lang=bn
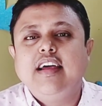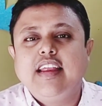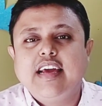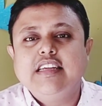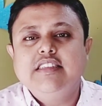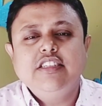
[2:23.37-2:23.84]

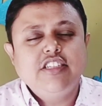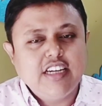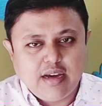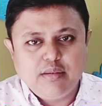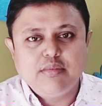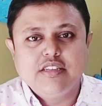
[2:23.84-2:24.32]
রেখেছেন
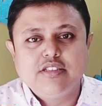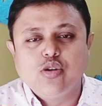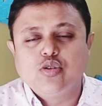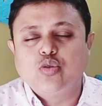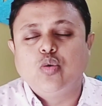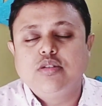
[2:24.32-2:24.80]
সেটা
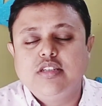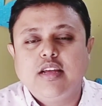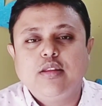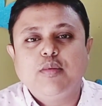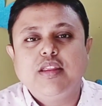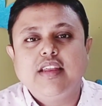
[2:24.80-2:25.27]
ডিসক্লোজ করছি
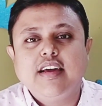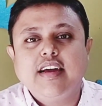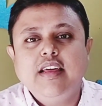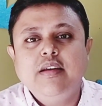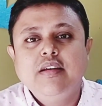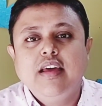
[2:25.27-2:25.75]
না তোমাদের
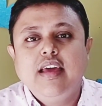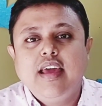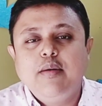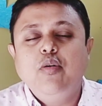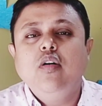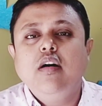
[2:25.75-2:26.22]
এখানে
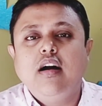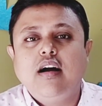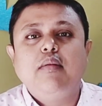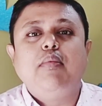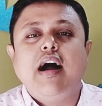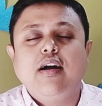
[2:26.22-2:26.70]
এবং
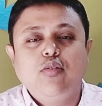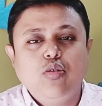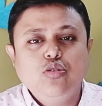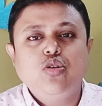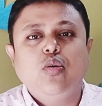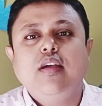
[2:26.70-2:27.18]

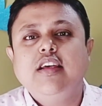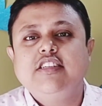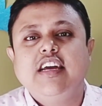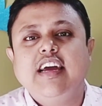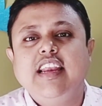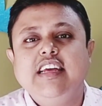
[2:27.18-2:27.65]
ভাগ্যচক্রে
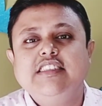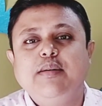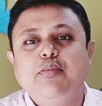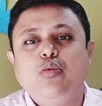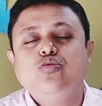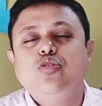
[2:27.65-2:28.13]
সেখানে
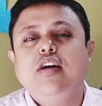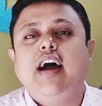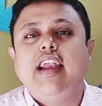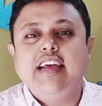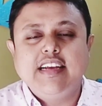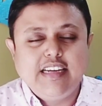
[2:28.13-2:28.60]
এসে পৌঁছয়
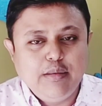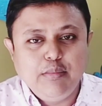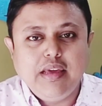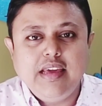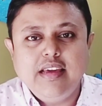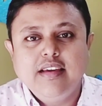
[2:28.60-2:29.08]
আরেকটি
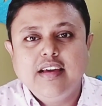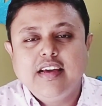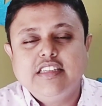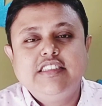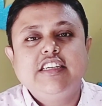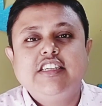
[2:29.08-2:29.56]
মেয়ে
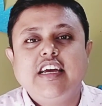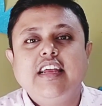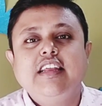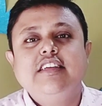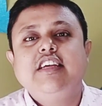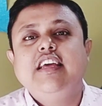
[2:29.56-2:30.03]
যে
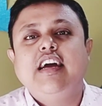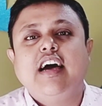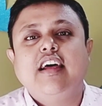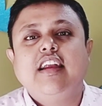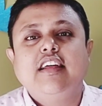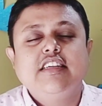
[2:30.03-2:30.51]
সেখানে সেই
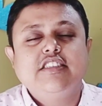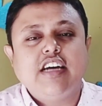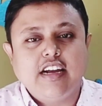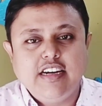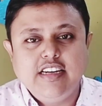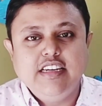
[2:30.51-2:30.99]
কারখানাতে
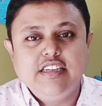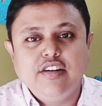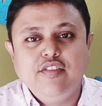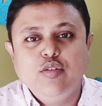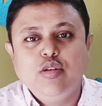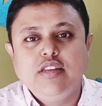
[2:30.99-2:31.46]
চাকরির
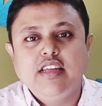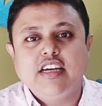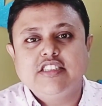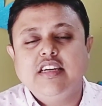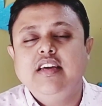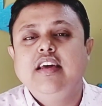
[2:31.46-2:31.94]
ইন্টারভিউ দিতে
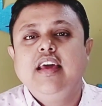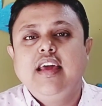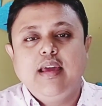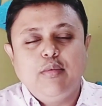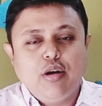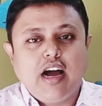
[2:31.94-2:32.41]
আসে
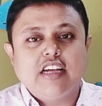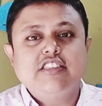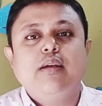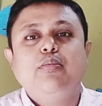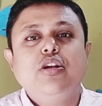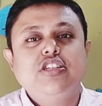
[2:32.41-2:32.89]
এবং
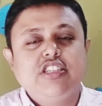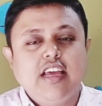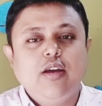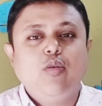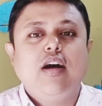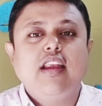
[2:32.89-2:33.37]
আসার পরে
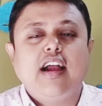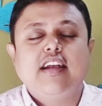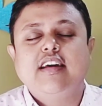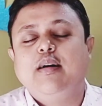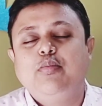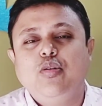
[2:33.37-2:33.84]
সে ওখানে
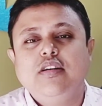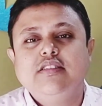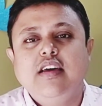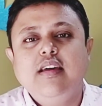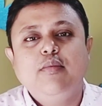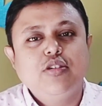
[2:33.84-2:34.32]
আটকা পড়ে
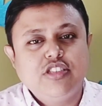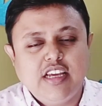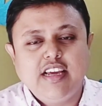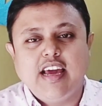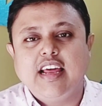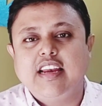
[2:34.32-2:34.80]
যায় এবং
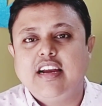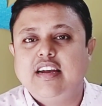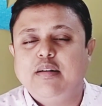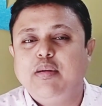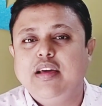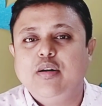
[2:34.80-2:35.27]
সেই
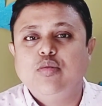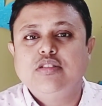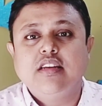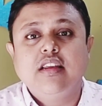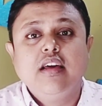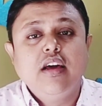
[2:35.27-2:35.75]
ক্যারেক্টারটা প্লে
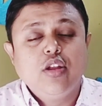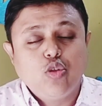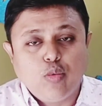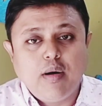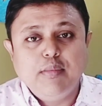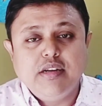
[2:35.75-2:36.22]
করছেন
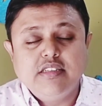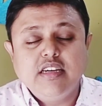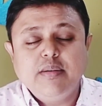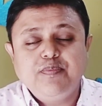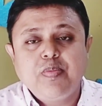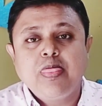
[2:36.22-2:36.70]
তোমা
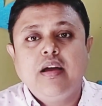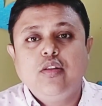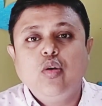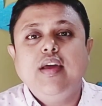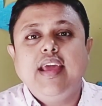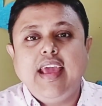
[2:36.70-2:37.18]
মির্জা
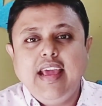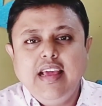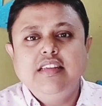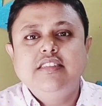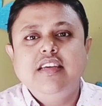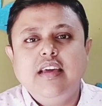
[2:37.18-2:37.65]
তো
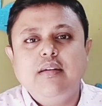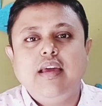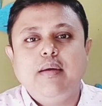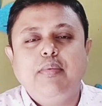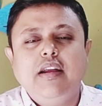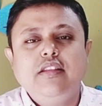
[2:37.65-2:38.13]
এই যে
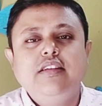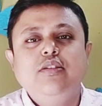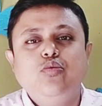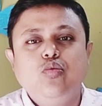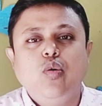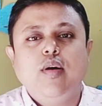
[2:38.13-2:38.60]
এবার যে
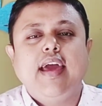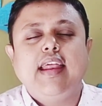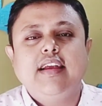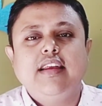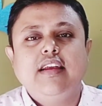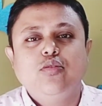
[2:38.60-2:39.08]
দুটো
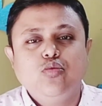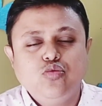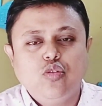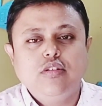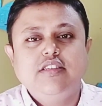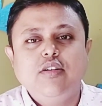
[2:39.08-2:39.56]
ক্যারেক্টার
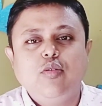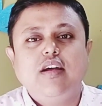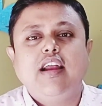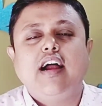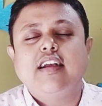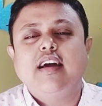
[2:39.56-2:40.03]
দুজন যে
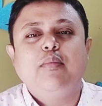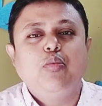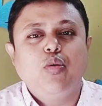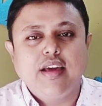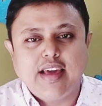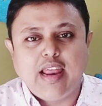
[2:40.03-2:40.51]
ওখানে আটকা
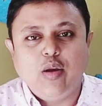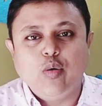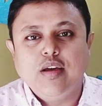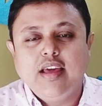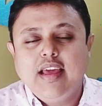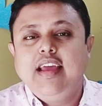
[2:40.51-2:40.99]
পড়ে গেল
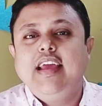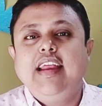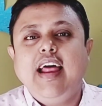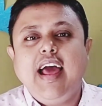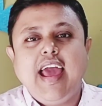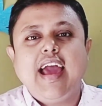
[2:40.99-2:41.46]

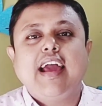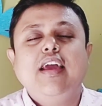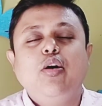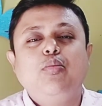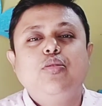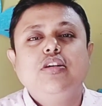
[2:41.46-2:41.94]
এরা
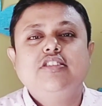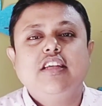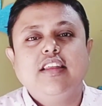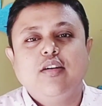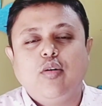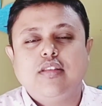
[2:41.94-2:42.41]
একে অপরের
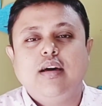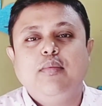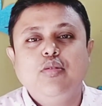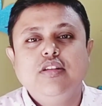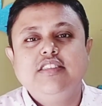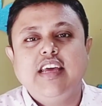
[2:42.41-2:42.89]
সাথে কথা
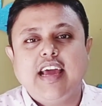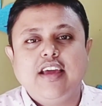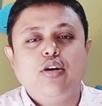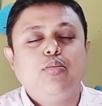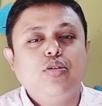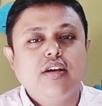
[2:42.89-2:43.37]
বলছে
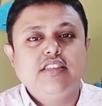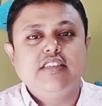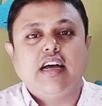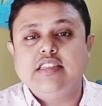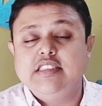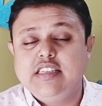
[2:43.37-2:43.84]
একে অপরকে
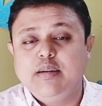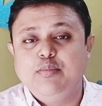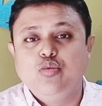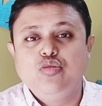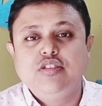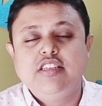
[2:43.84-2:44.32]
জানছে
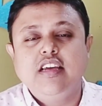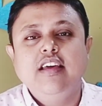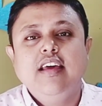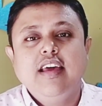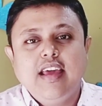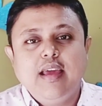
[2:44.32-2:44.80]
বুঝছে
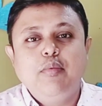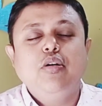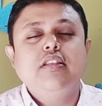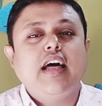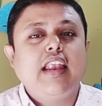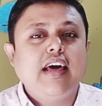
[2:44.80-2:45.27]
এবং
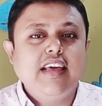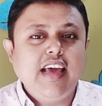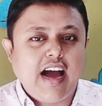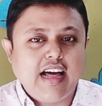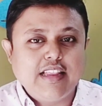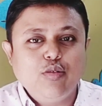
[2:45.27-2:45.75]
তারা কি
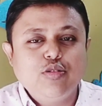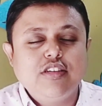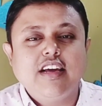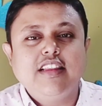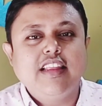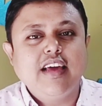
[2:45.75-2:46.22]
আদেও
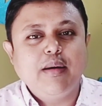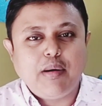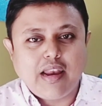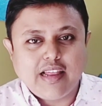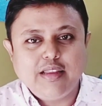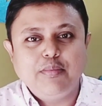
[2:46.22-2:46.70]
সেখান থেকে
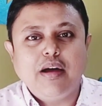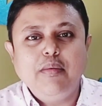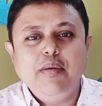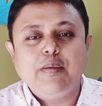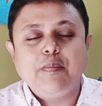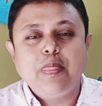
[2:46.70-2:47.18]
পালাতে
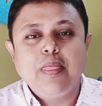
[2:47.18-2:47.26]
পারবে